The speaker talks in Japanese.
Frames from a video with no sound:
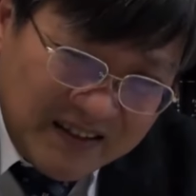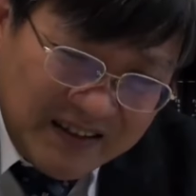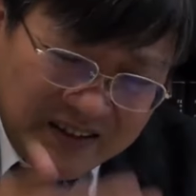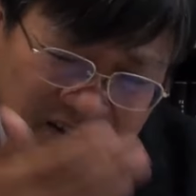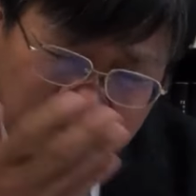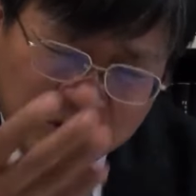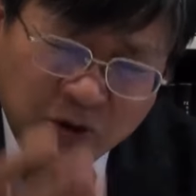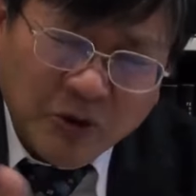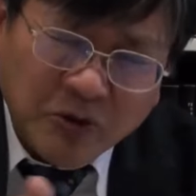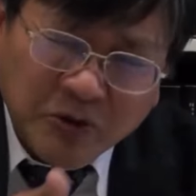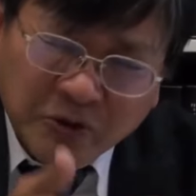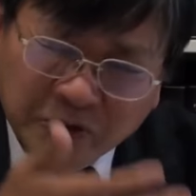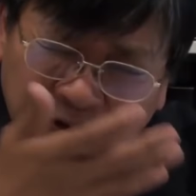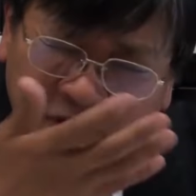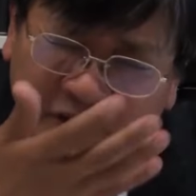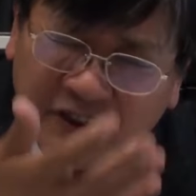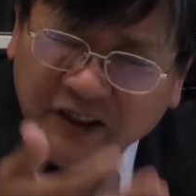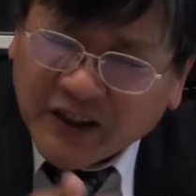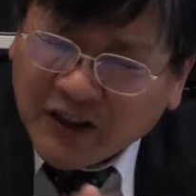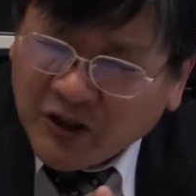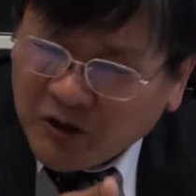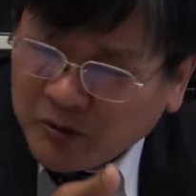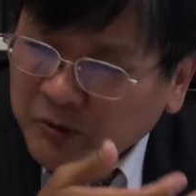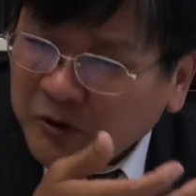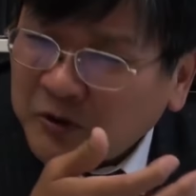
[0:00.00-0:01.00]
どんどん
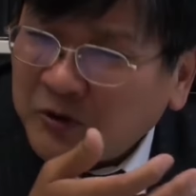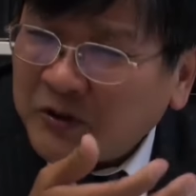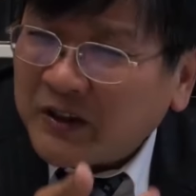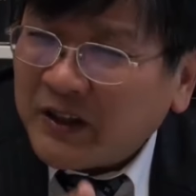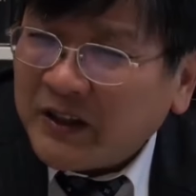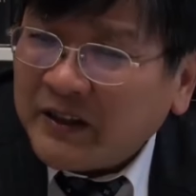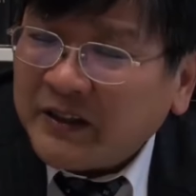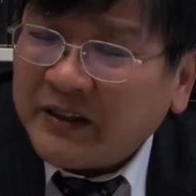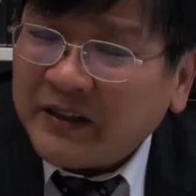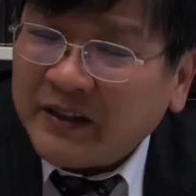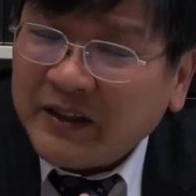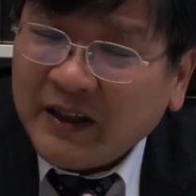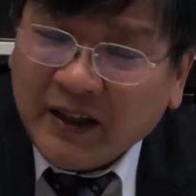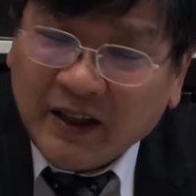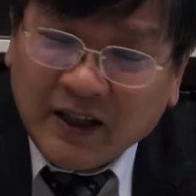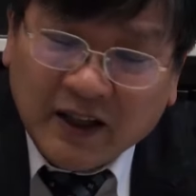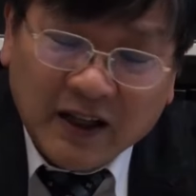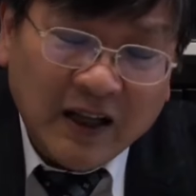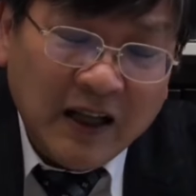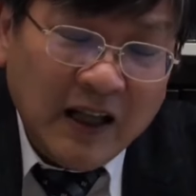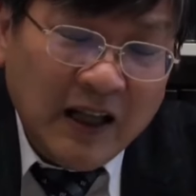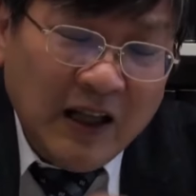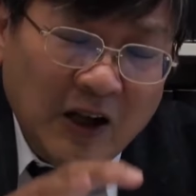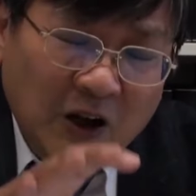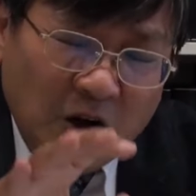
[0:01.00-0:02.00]
力を持っていって、
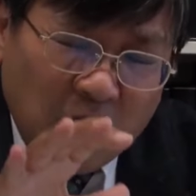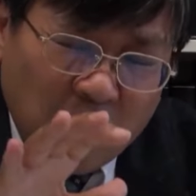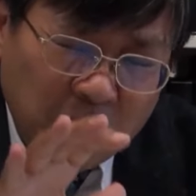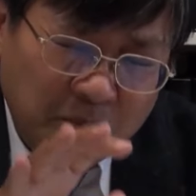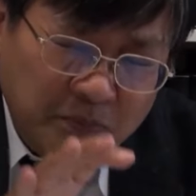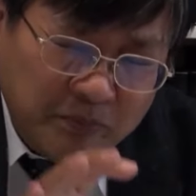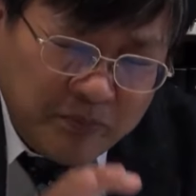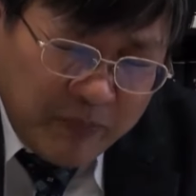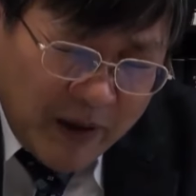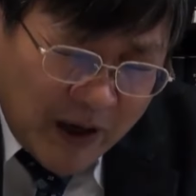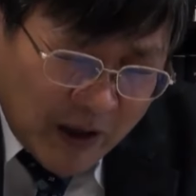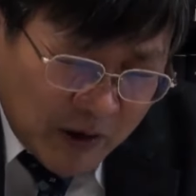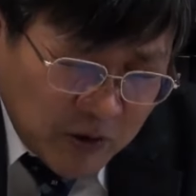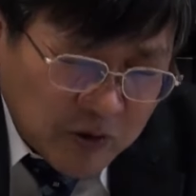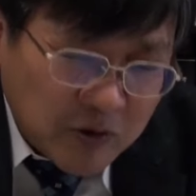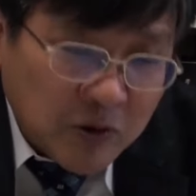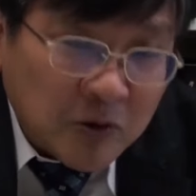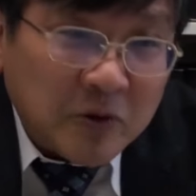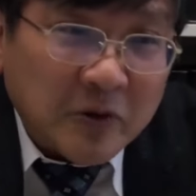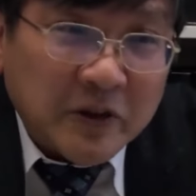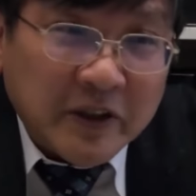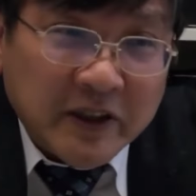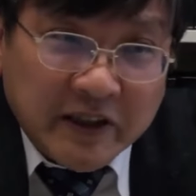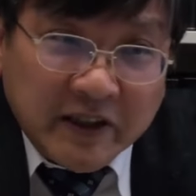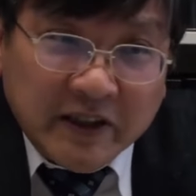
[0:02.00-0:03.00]
孫の
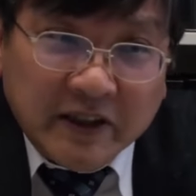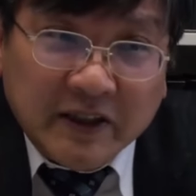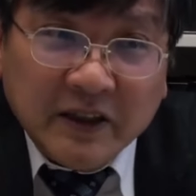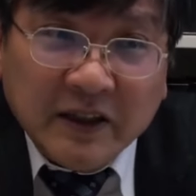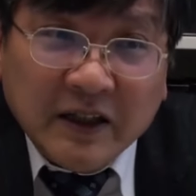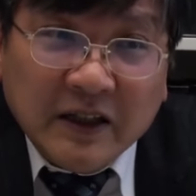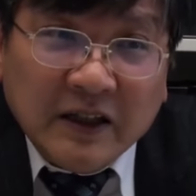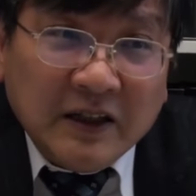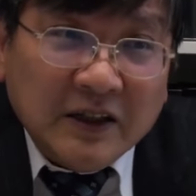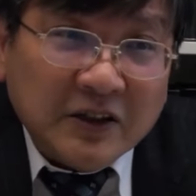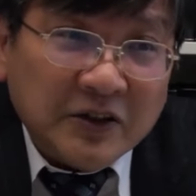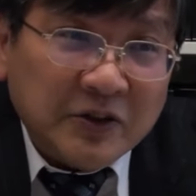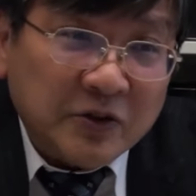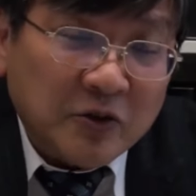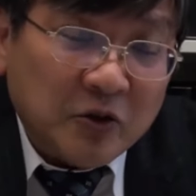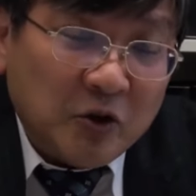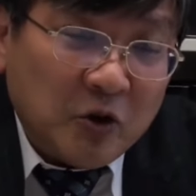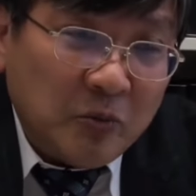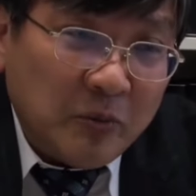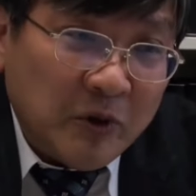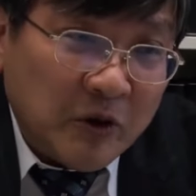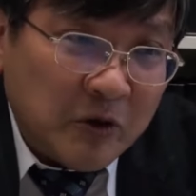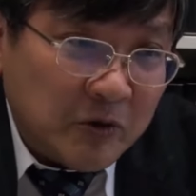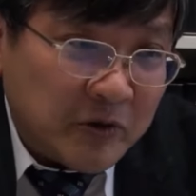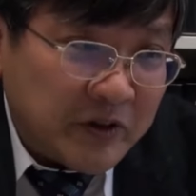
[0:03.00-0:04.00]
時に、その
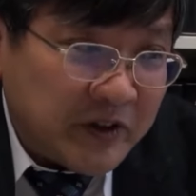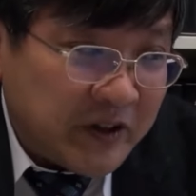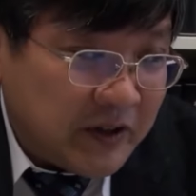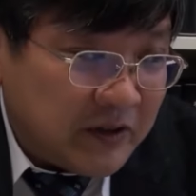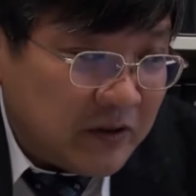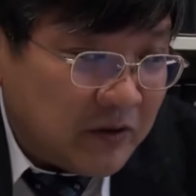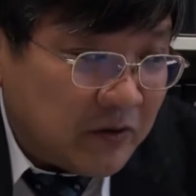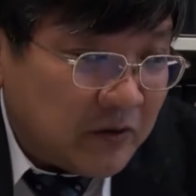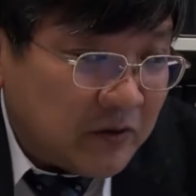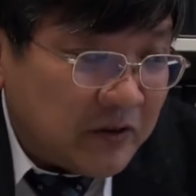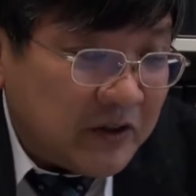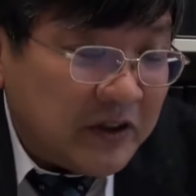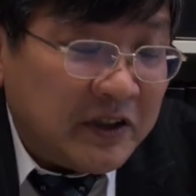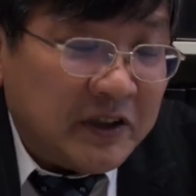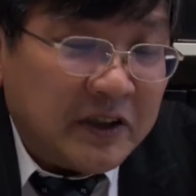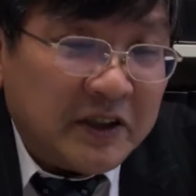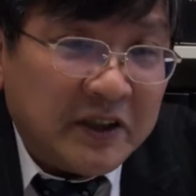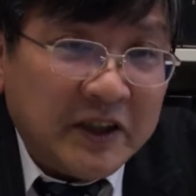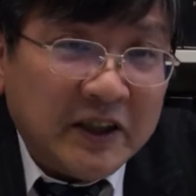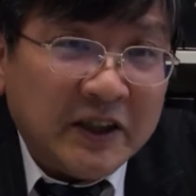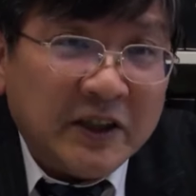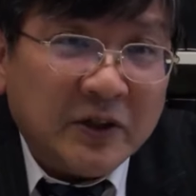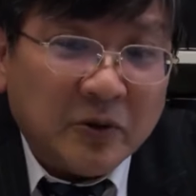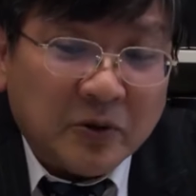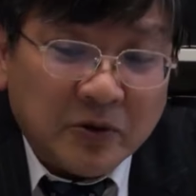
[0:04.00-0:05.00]
お孫さんの時に
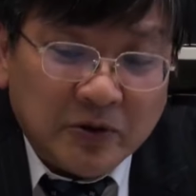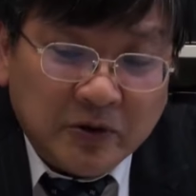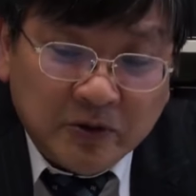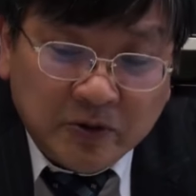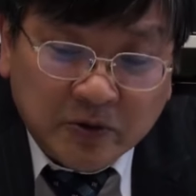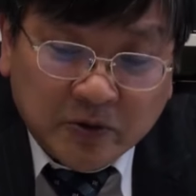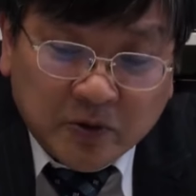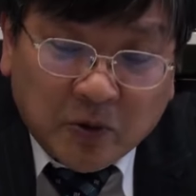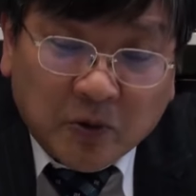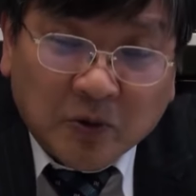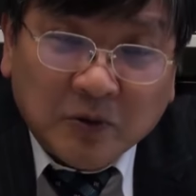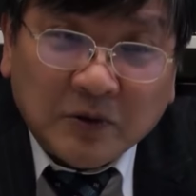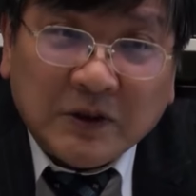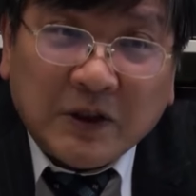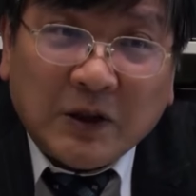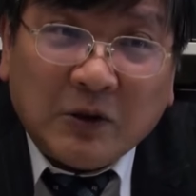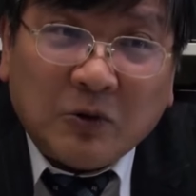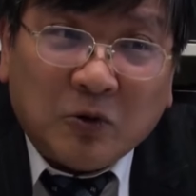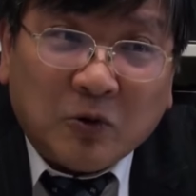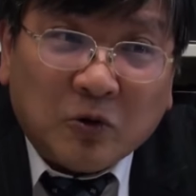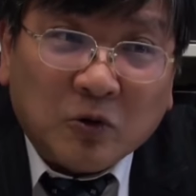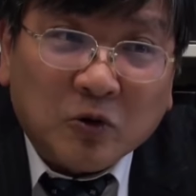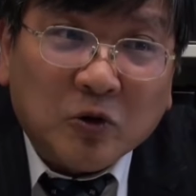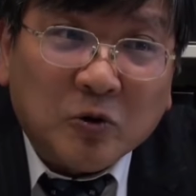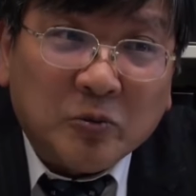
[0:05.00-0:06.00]
義という国家
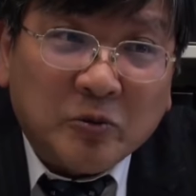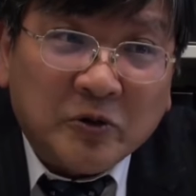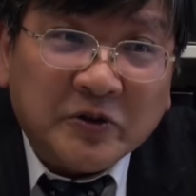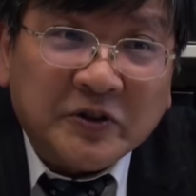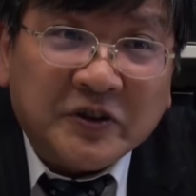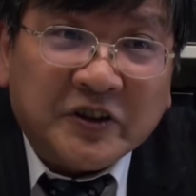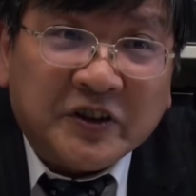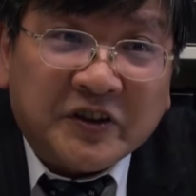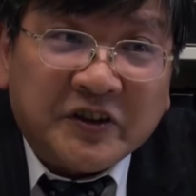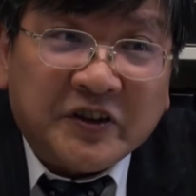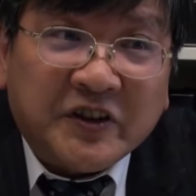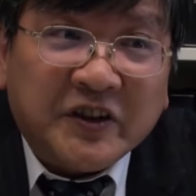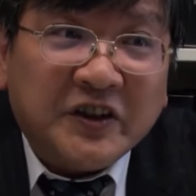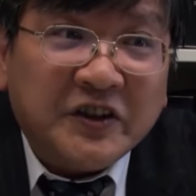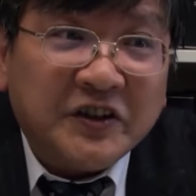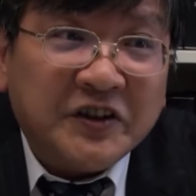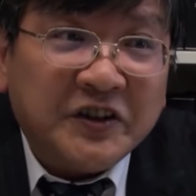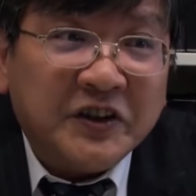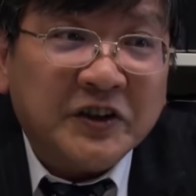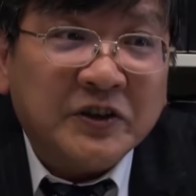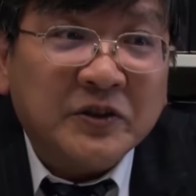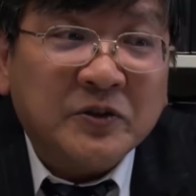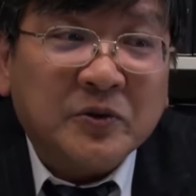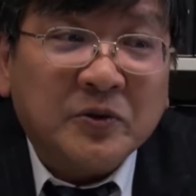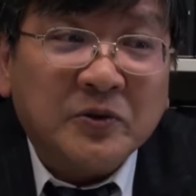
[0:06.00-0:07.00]
を滅ぼして精
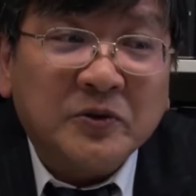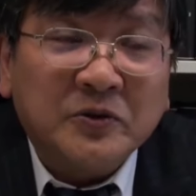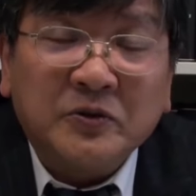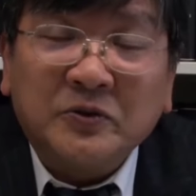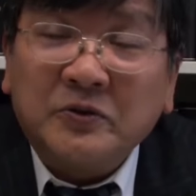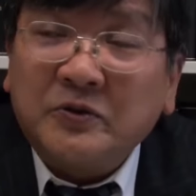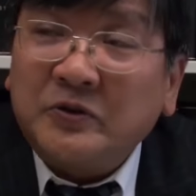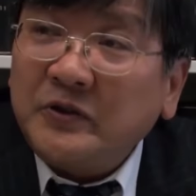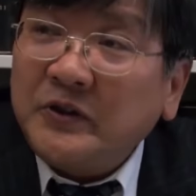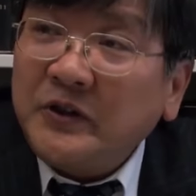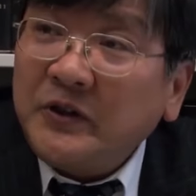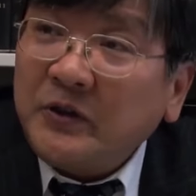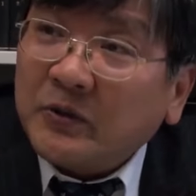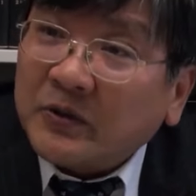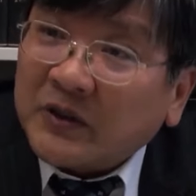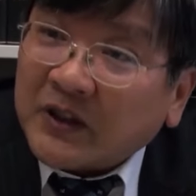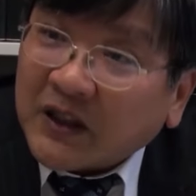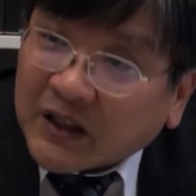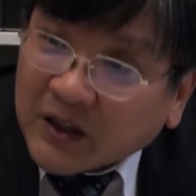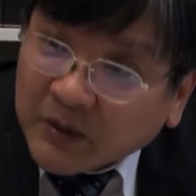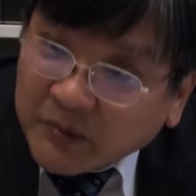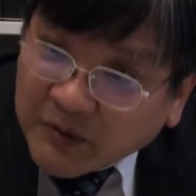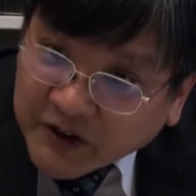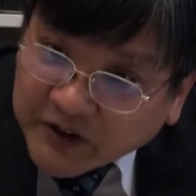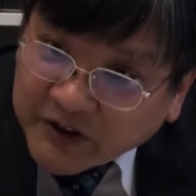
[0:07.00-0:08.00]
神という国を建
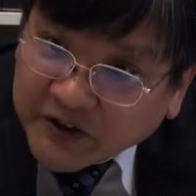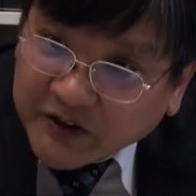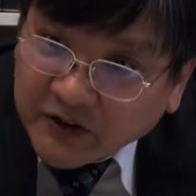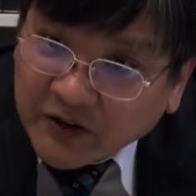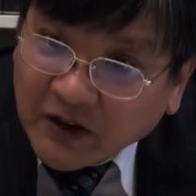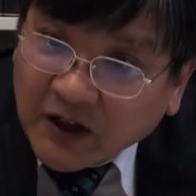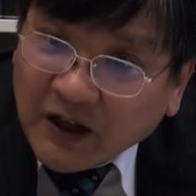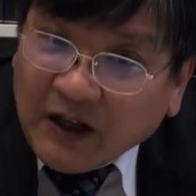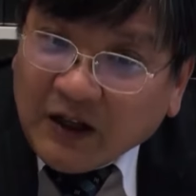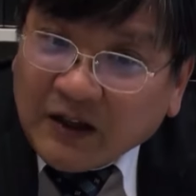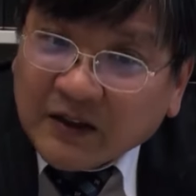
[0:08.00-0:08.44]
てます。